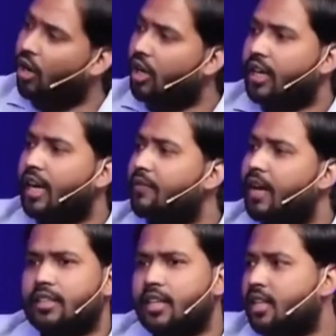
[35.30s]
ऑन
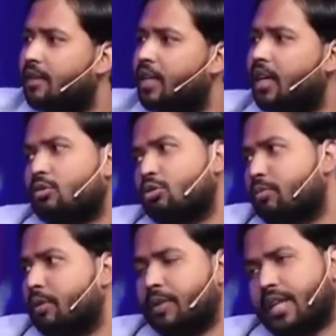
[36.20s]
कैमरा जैसा भी रहे कुछ
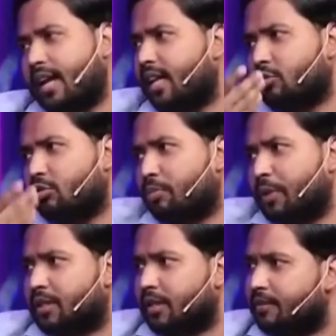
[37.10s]
भी पिटाना तो उनको
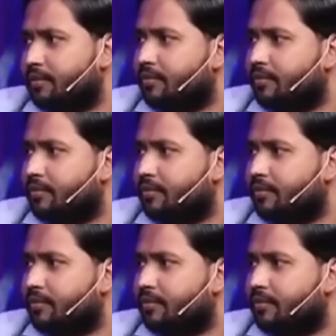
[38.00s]
फिक्स है